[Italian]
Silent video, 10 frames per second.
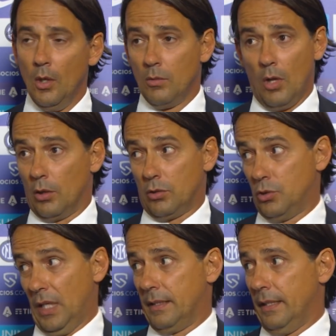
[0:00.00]
No, sono
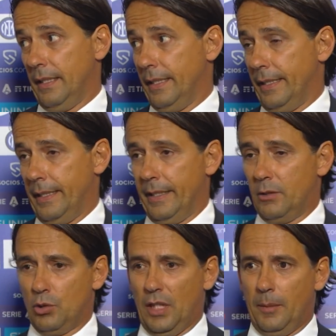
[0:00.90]
stati,
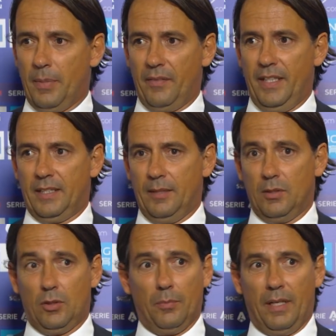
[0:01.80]
sono stati bravissimi,
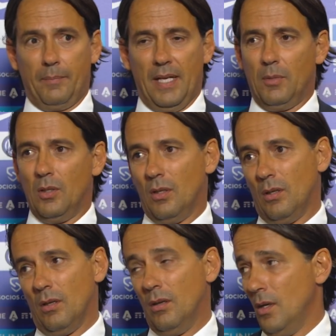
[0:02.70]
insomma
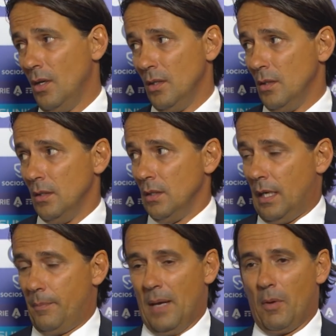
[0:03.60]
abbiamo,
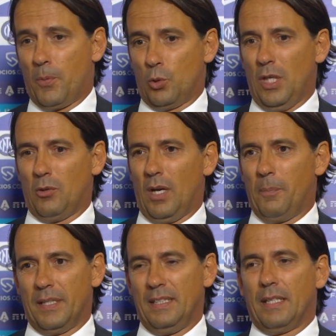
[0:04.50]
abbiamo approcciato la
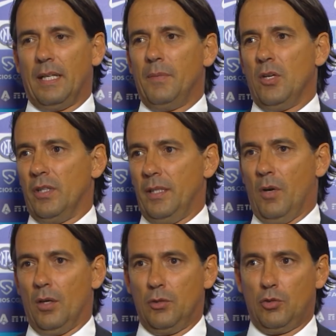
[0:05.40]
partita nel migliore dei
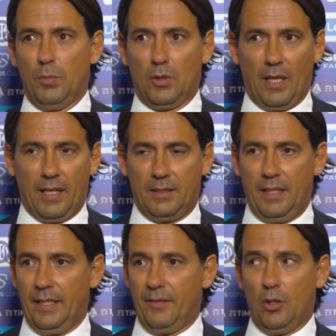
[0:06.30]
modi, subito
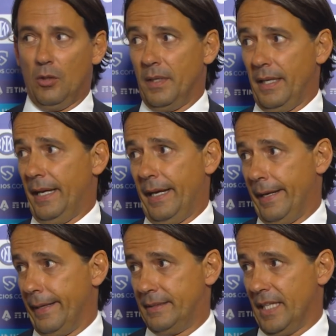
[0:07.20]
aggressivi,
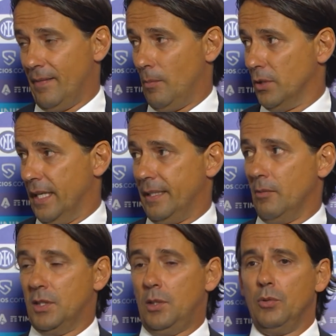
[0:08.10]
come ci eravamo detti in
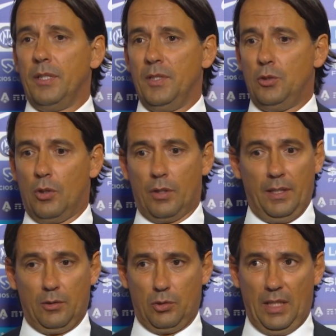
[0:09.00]
questi ultimi giorni,
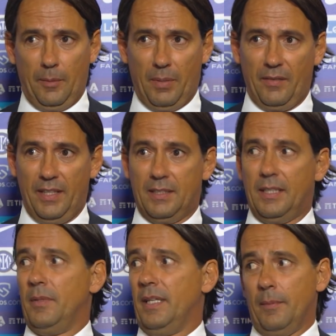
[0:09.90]
sono stati
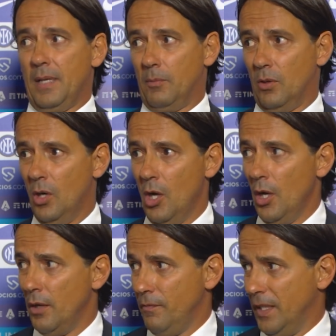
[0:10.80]
bravissimi, abbiamo
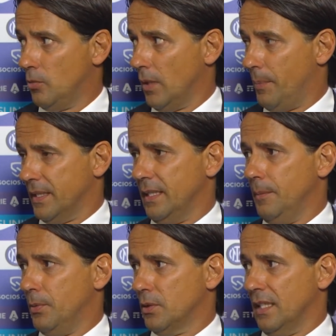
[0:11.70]
vinto una partita
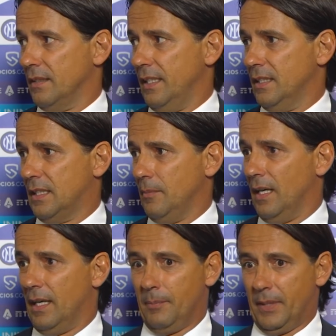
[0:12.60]

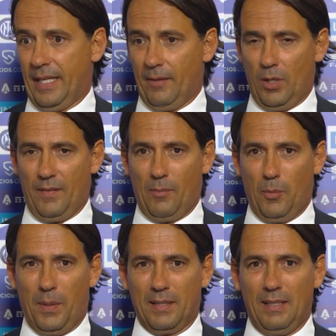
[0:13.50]
importantissima perché volevamo
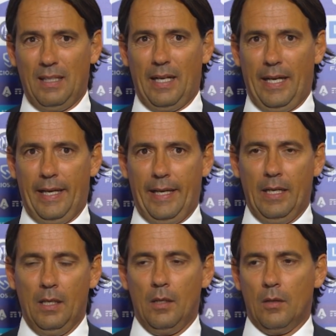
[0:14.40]
partire
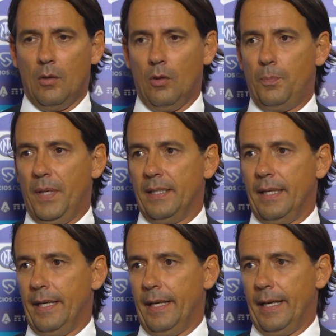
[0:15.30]
Col
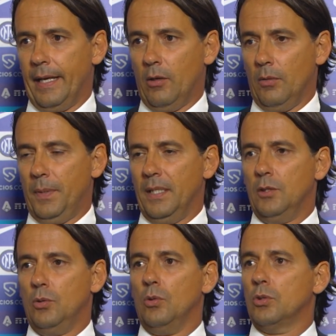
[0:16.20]
piede, col piede,
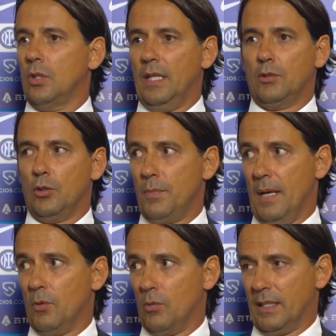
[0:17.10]
giusto, adesso
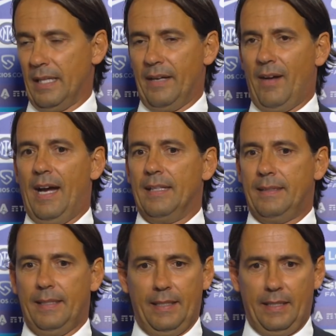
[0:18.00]
dobbiamo guardare
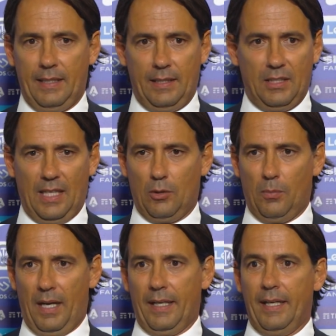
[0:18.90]
avanti, già da
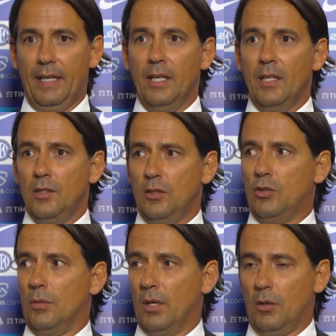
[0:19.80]
domani
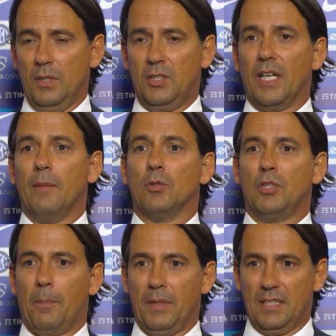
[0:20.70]
insomma, cominceremo già
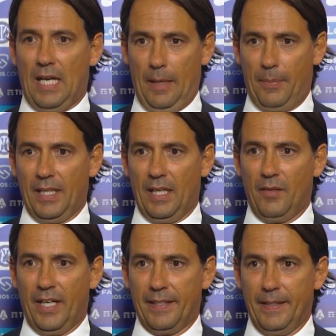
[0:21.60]
a pensare alla partita di
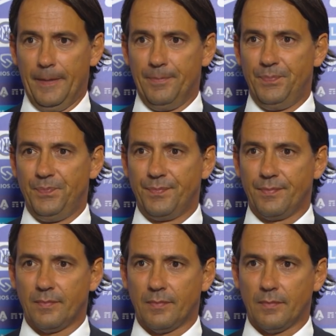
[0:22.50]
venerdì. E
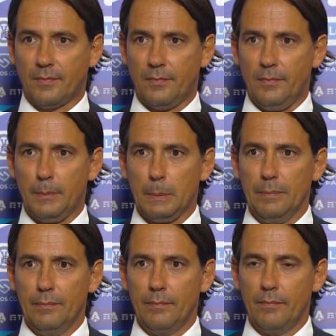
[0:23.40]
mister, quanto è
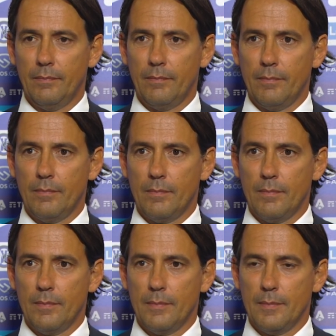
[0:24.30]
stato bello
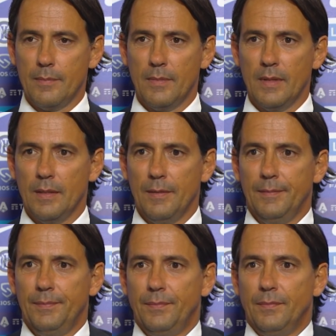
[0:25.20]
ritrovare il
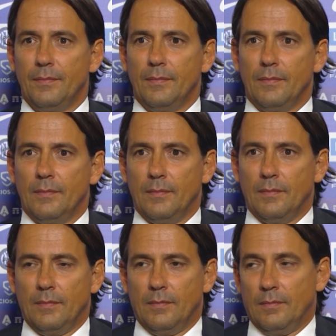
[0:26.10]
pubblico, il calore di
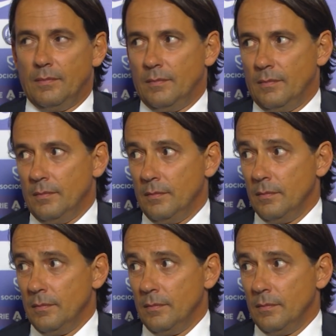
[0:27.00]
San Siro?